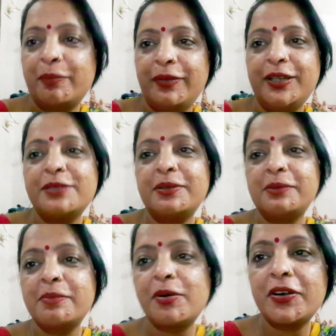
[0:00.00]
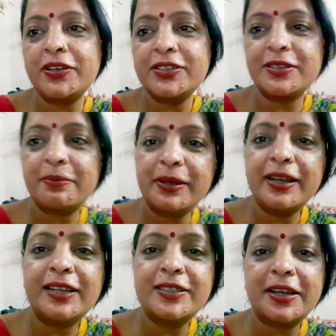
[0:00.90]
बीच बीच में बहुत डिस्टर्बिंग
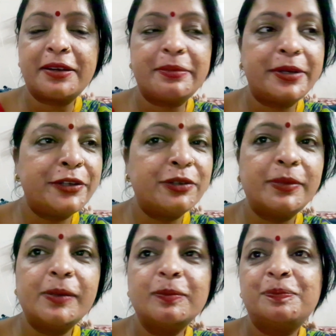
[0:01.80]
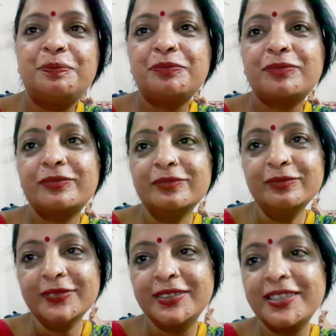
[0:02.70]
आ जा रही वीडियो में
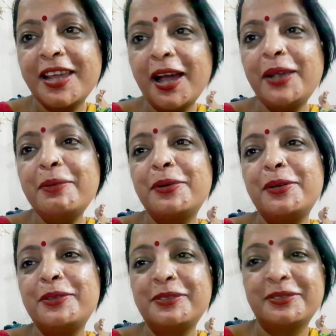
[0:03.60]
क्या ही बोलूँ